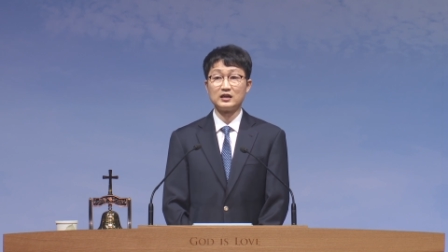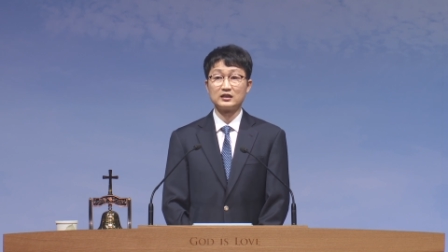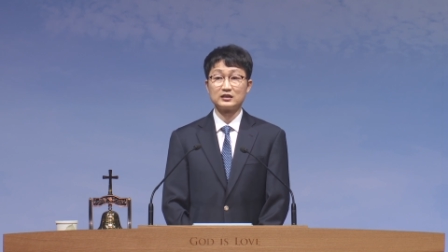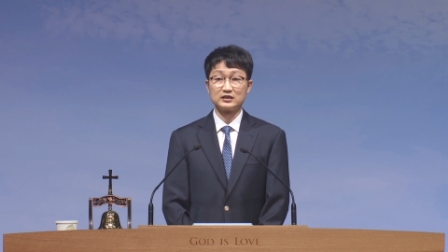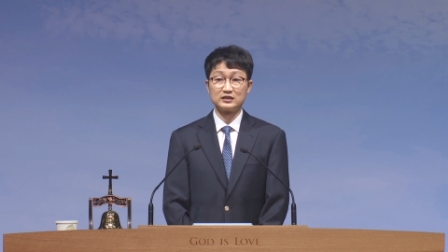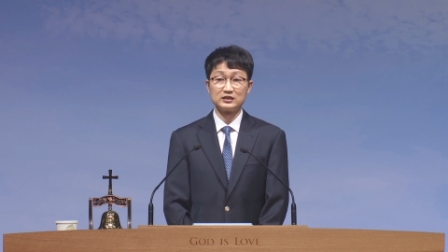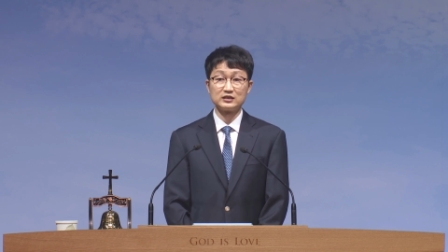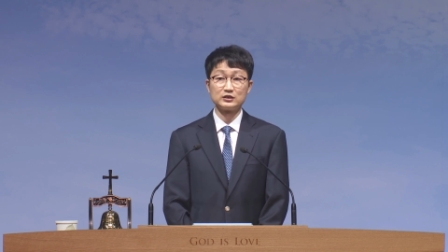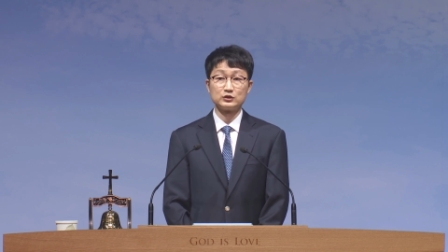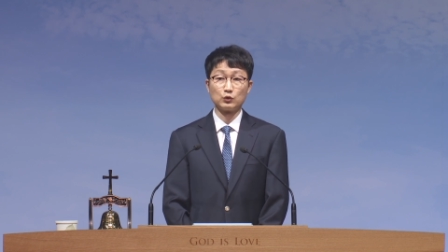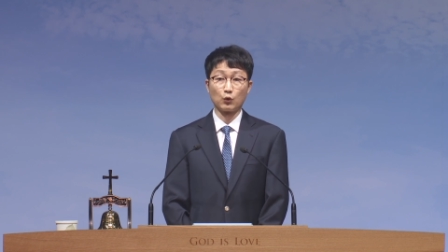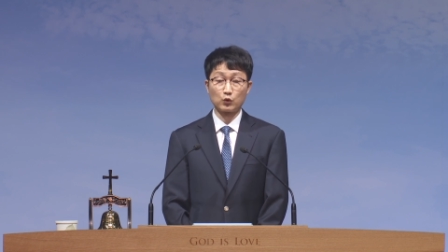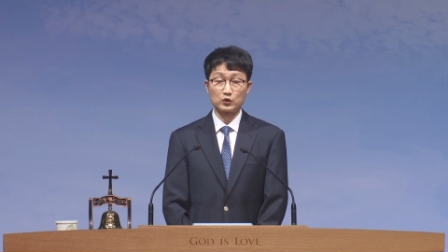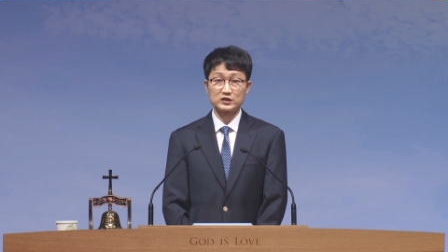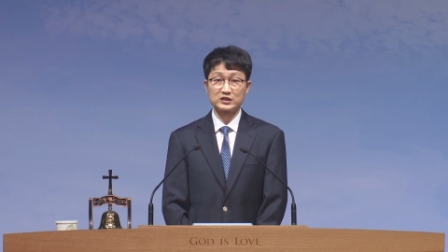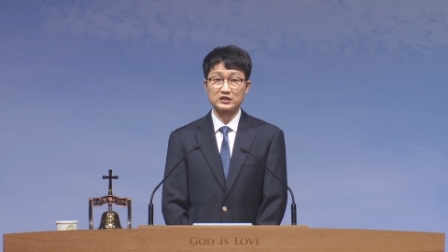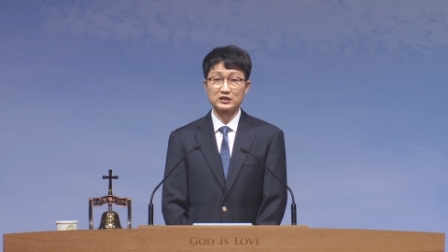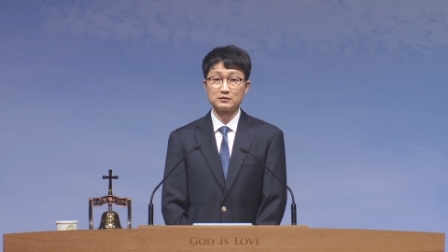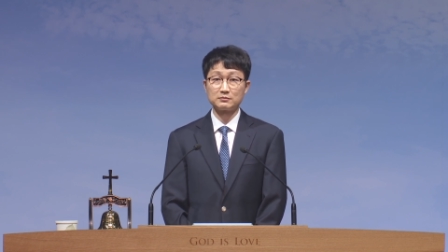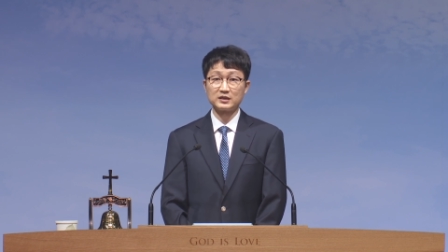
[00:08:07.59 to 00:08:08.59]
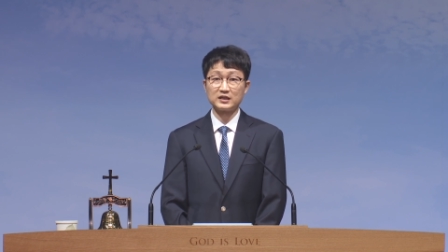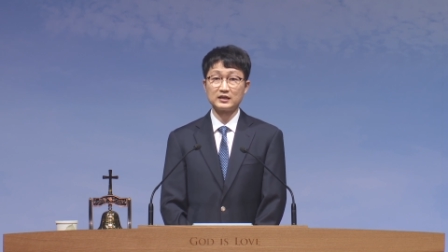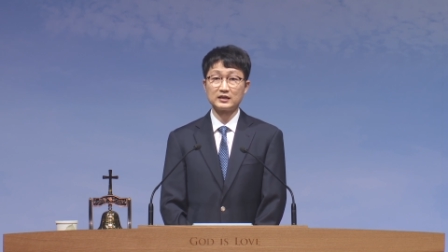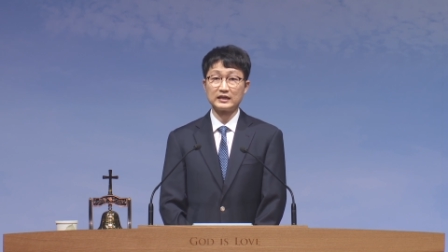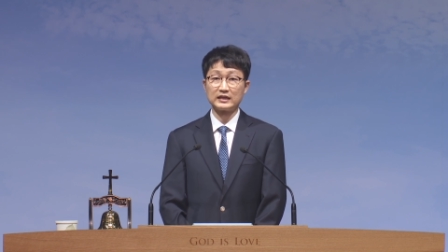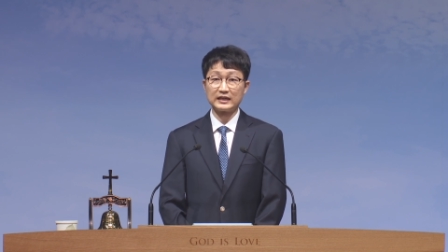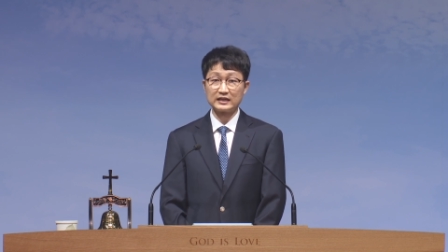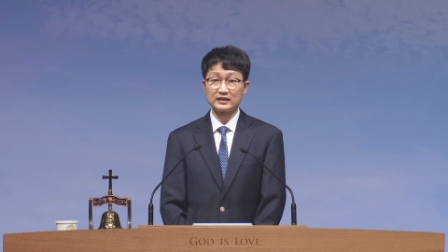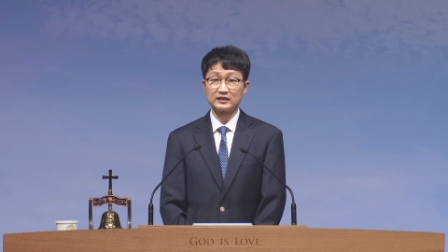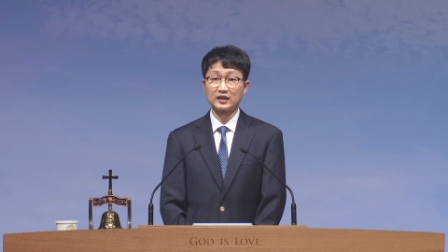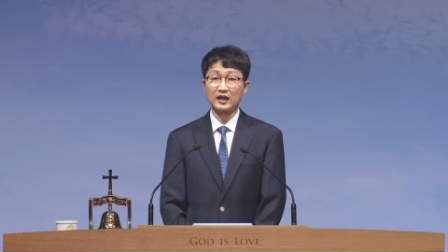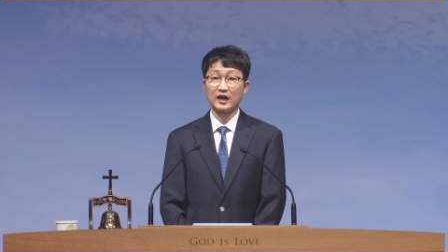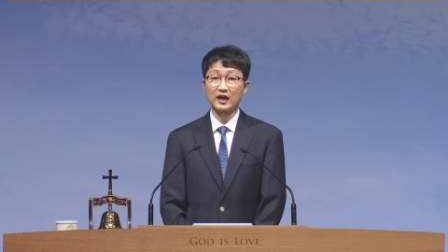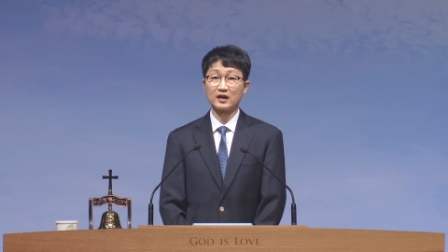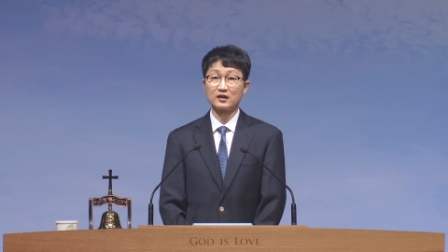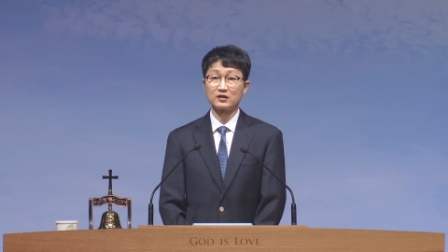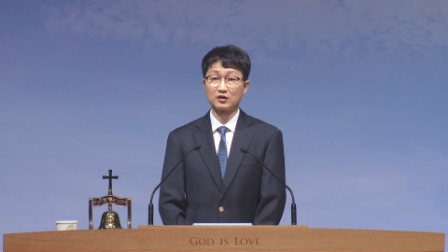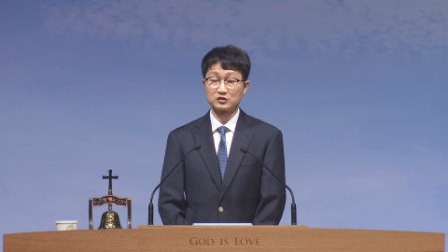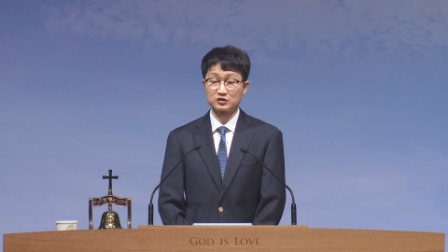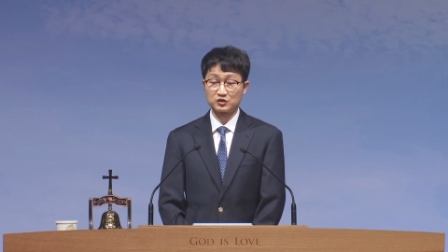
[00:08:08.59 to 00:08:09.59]
그 욕심이
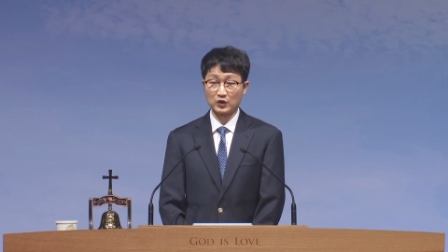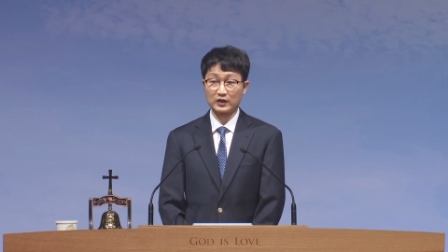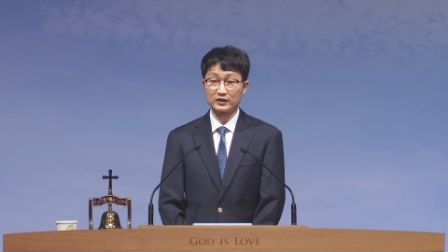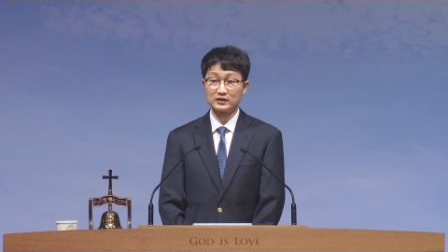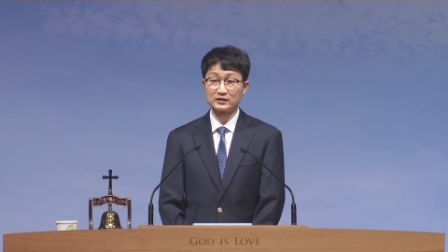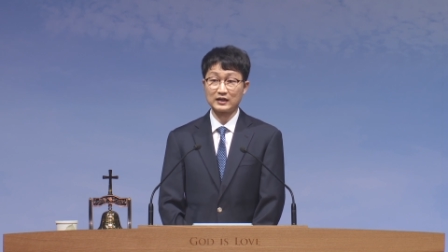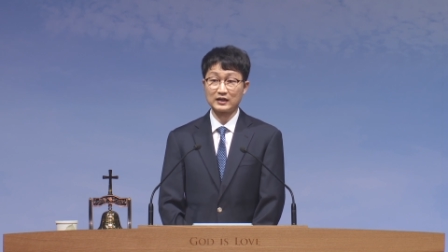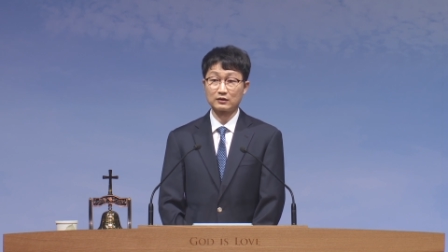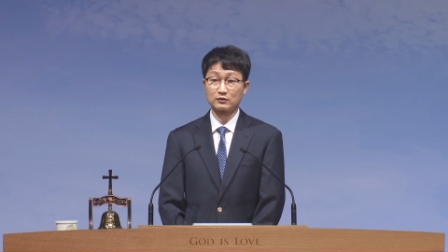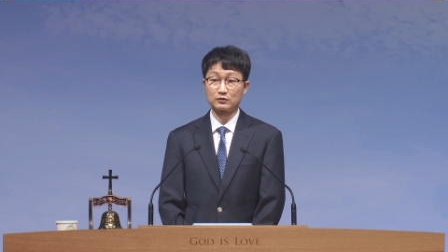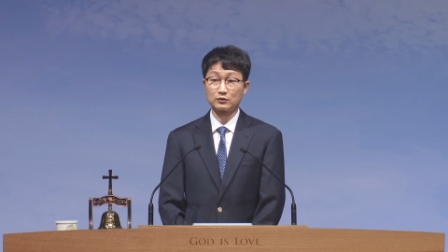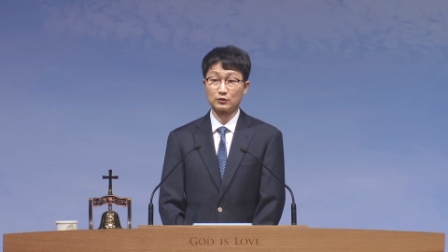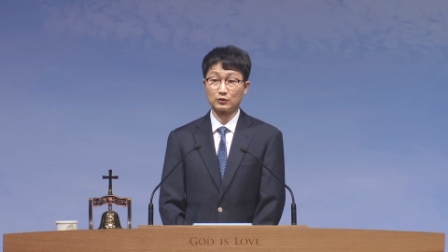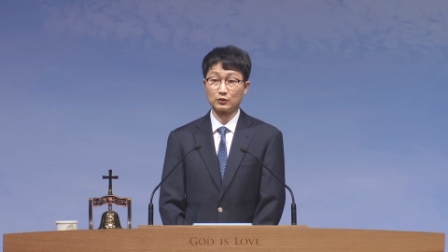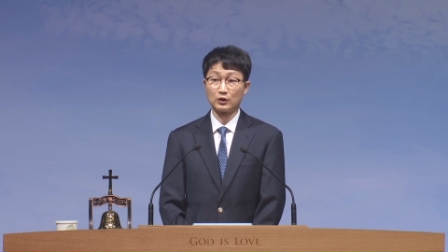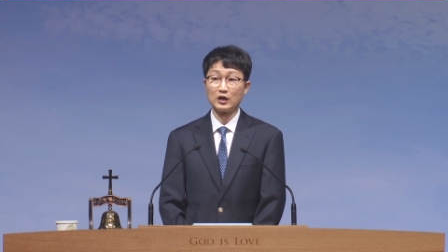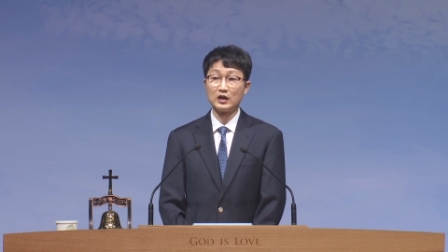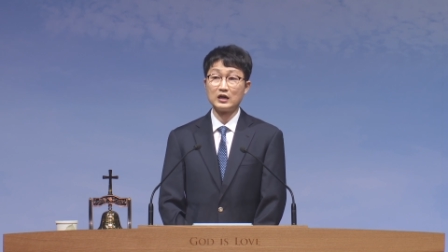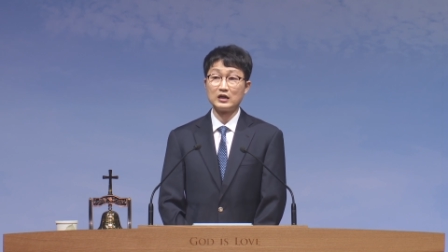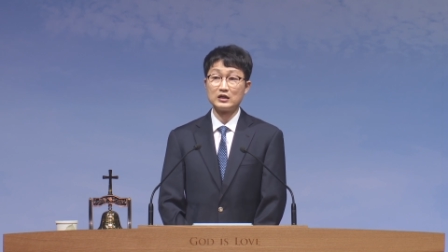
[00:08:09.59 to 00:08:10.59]
잉태하여 죄를 낳고